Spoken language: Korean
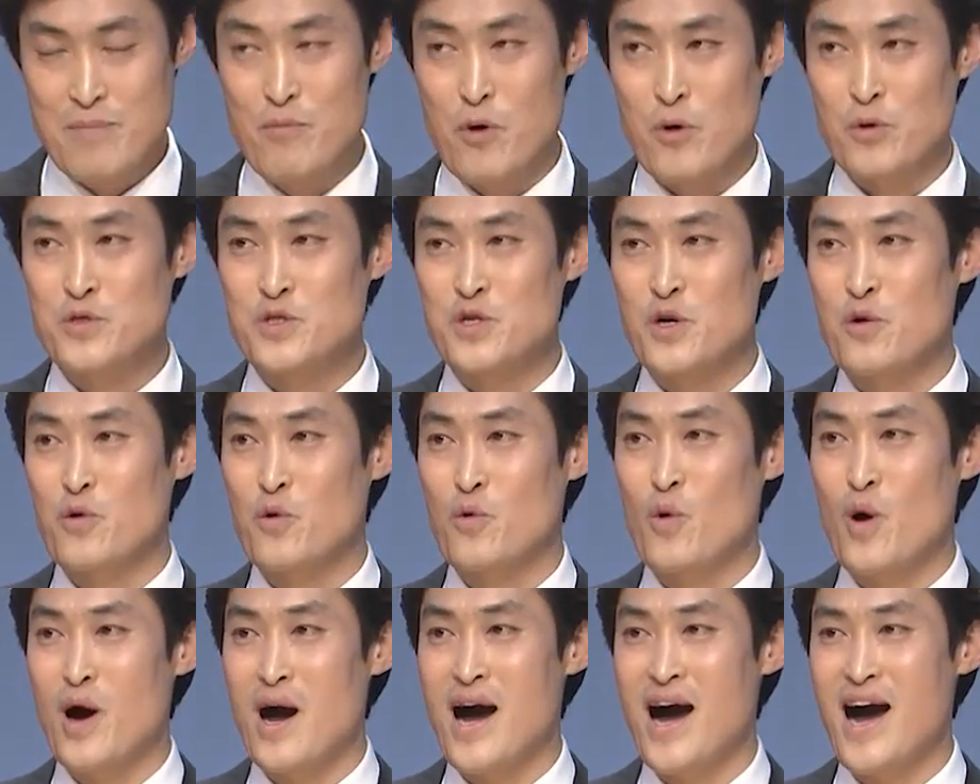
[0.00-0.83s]

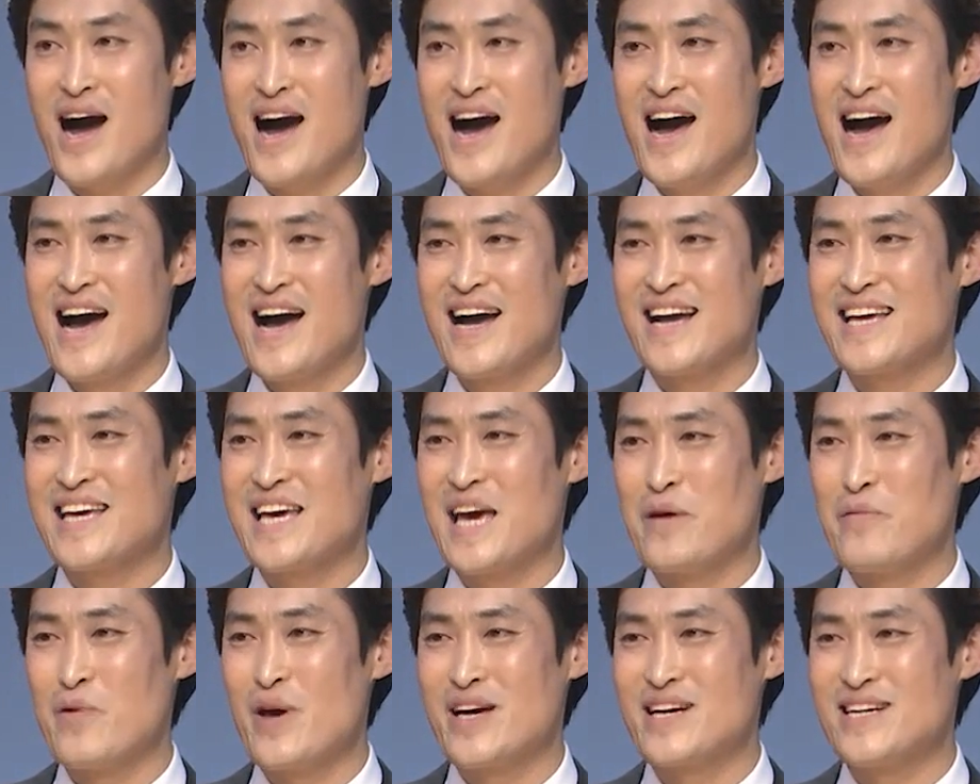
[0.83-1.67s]
목적과
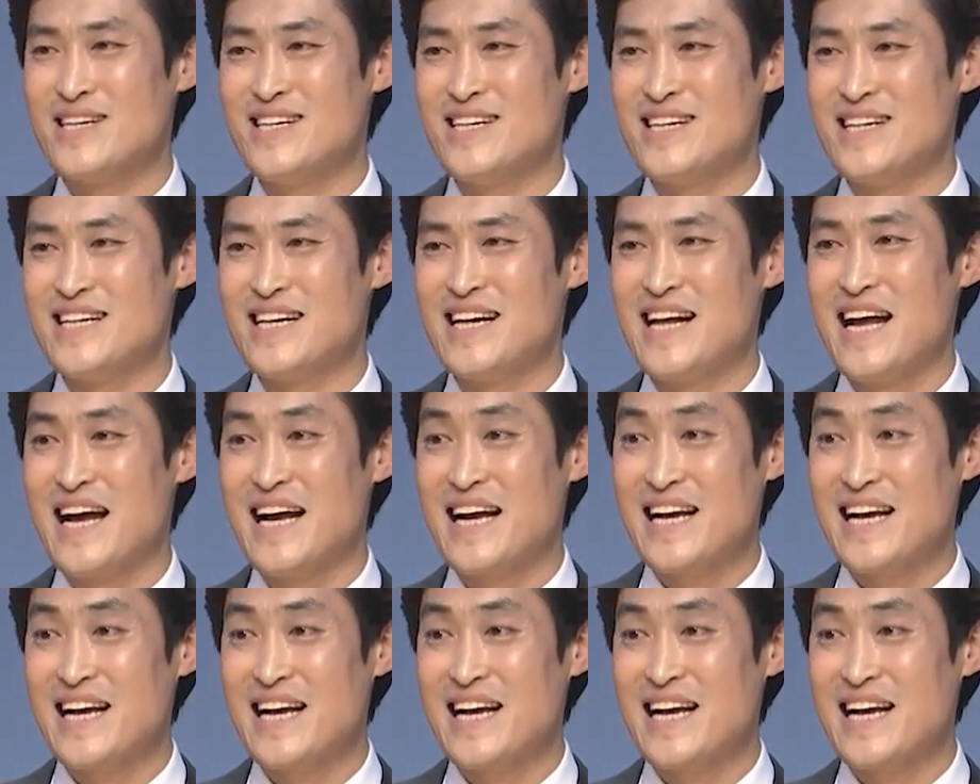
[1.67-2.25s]
계획을